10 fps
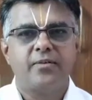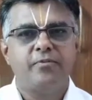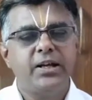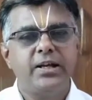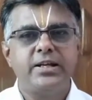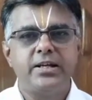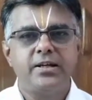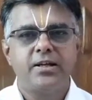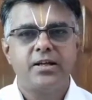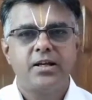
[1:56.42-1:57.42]
விலகி
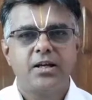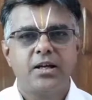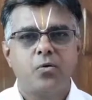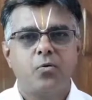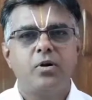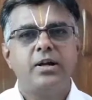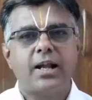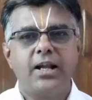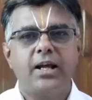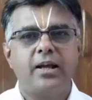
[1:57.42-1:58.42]
ஒரு
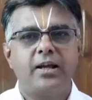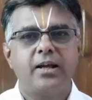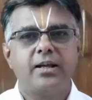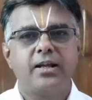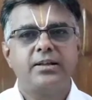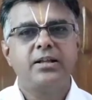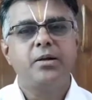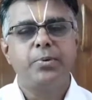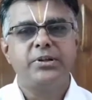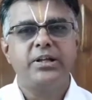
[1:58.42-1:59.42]
நல்ல
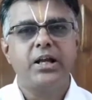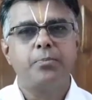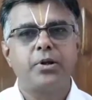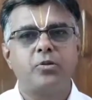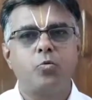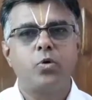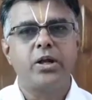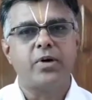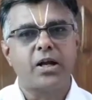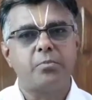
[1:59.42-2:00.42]
திருப்பத்தை ஏற்படுத்தக்கூடிய
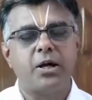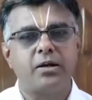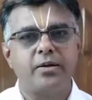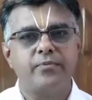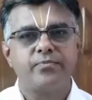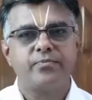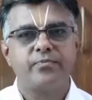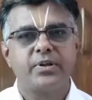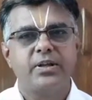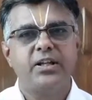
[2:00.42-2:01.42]
வாரமாக
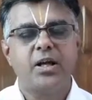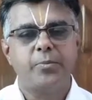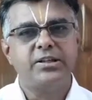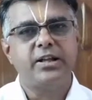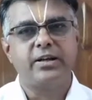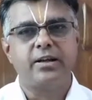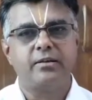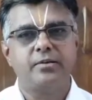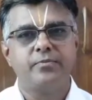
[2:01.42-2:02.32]
இது அமைந்திருக்கிறது